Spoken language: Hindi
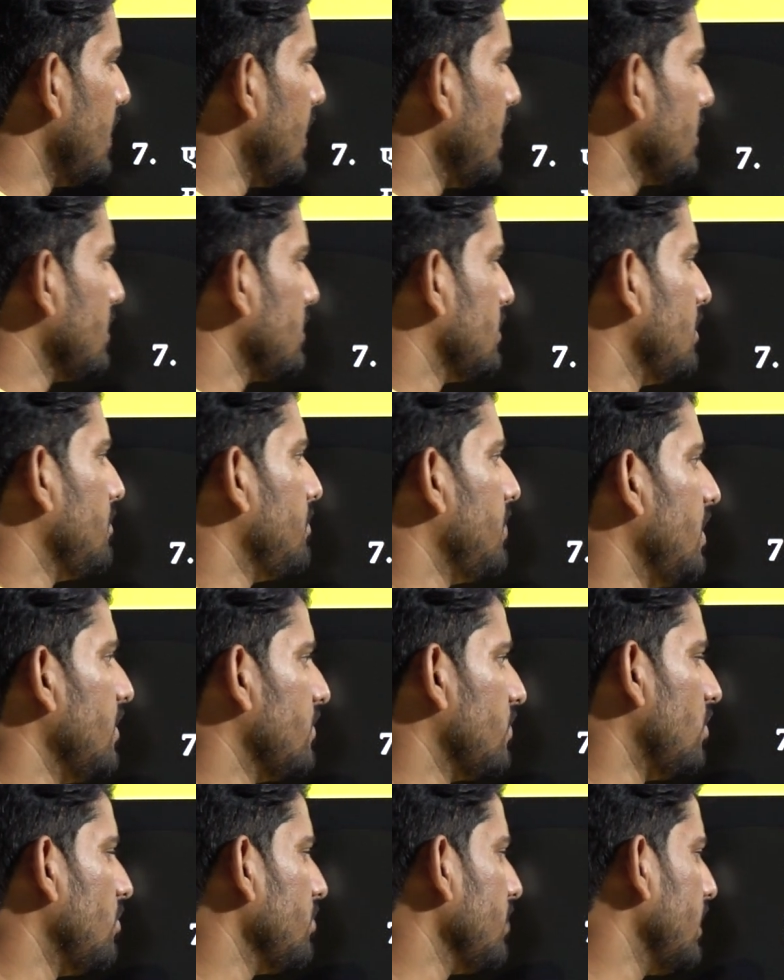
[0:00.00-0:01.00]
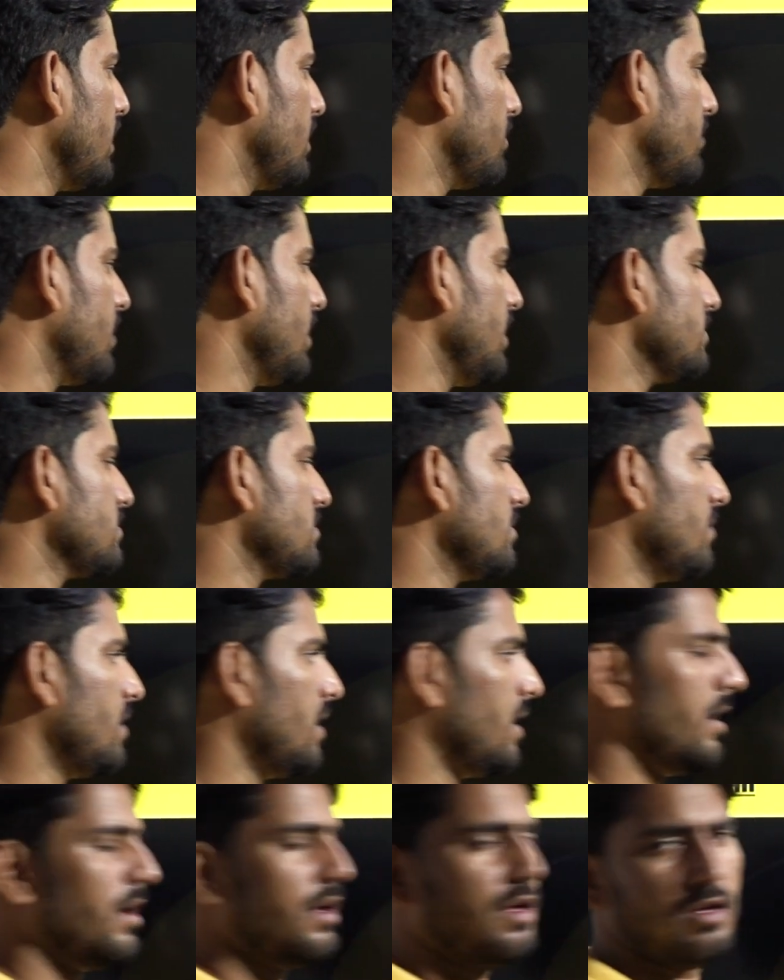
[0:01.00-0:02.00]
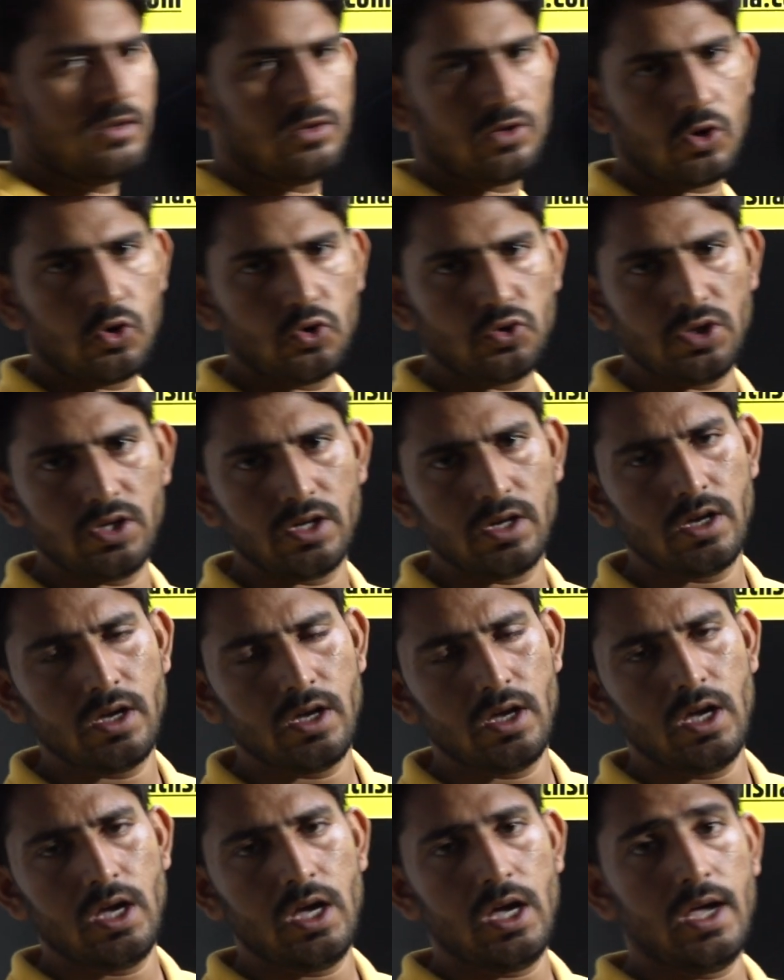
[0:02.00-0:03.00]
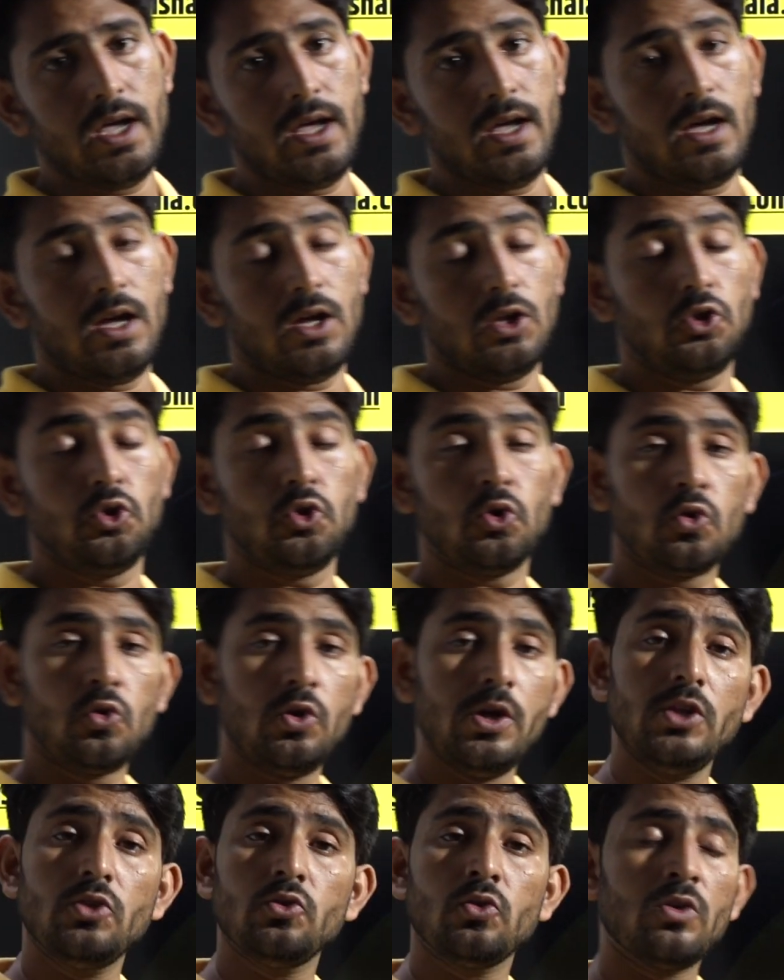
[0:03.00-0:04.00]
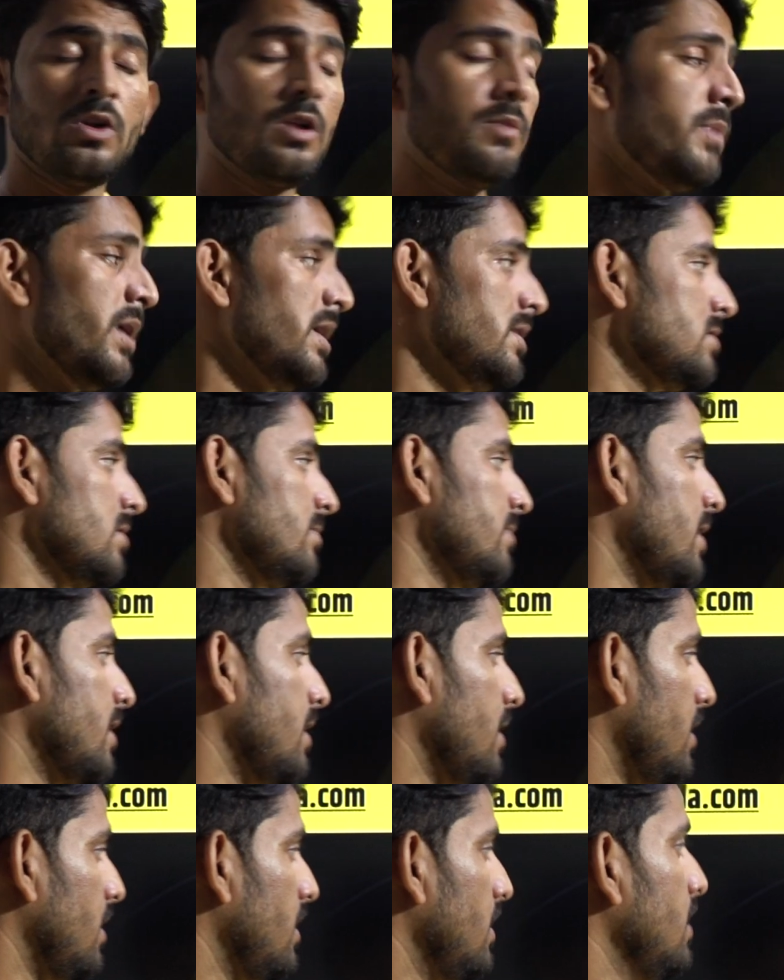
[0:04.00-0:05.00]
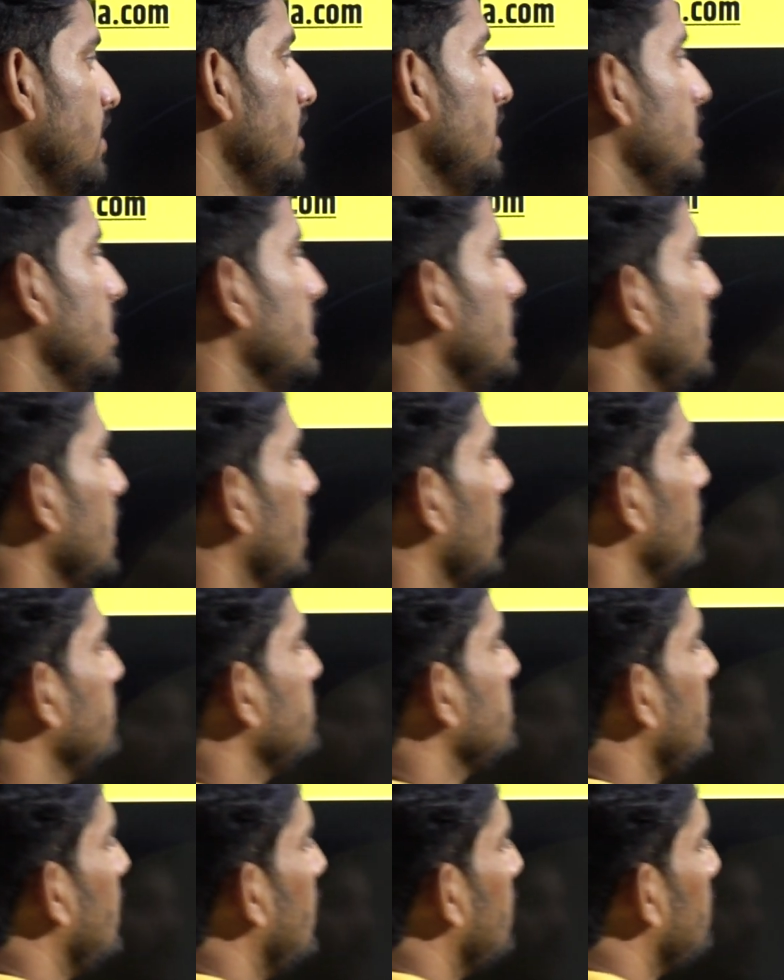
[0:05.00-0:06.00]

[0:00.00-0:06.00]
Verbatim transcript: है तथा प्लेटफॉर्म की लंबाई समान है चलो जी दोनों ही दोनों लंबाई समान है यानी अगर इसकी